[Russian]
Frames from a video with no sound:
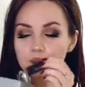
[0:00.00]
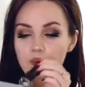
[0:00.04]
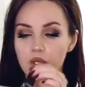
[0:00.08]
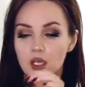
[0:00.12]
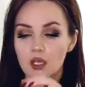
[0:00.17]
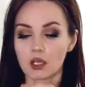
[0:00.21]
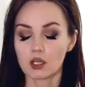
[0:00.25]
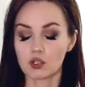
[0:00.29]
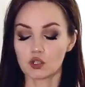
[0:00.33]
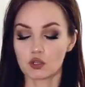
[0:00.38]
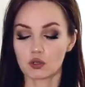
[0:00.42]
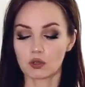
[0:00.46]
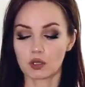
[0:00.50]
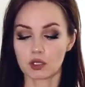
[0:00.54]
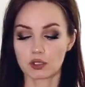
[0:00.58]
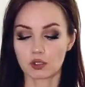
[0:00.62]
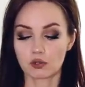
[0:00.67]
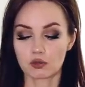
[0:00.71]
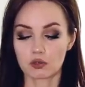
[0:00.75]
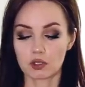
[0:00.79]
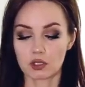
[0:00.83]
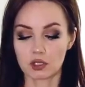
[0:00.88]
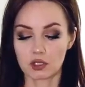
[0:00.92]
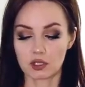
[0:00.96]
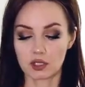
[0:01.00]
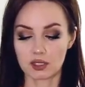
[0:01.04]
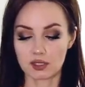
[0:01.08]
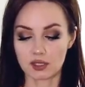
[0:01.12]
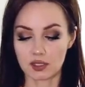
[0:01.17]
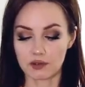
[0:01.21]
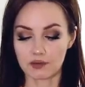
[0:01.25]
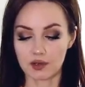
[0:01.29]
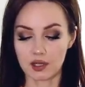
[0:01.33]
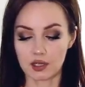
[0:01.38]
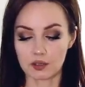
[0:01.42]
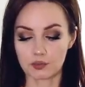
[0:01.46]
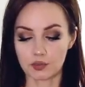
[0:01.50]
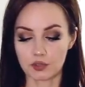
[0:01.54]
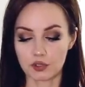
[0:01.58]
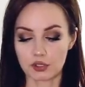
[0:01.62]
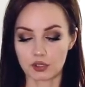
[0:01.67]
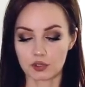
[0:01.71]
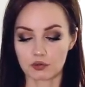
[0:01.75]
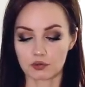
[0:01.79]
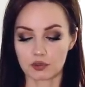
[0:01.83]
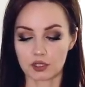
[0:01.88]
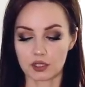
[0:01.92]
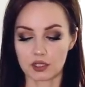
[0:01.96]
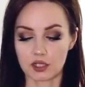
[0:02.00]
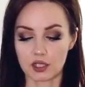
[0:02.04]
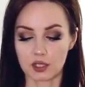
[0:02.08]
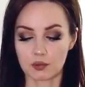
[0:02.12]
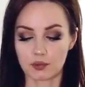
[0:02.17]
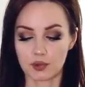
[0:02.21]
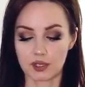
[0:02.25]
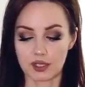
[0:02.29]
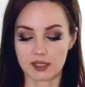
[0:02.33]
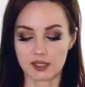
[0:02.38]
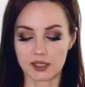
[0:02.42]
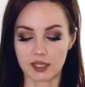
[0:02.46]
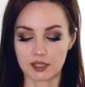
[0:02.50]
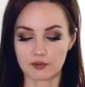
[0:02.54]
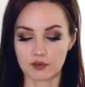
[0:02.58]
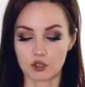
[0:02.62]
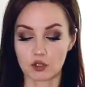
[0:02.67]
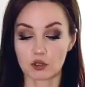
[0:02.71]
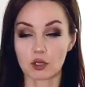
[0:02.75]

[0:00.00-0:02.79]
Я еще их отсюда не доставала, просто вот хотела показать все,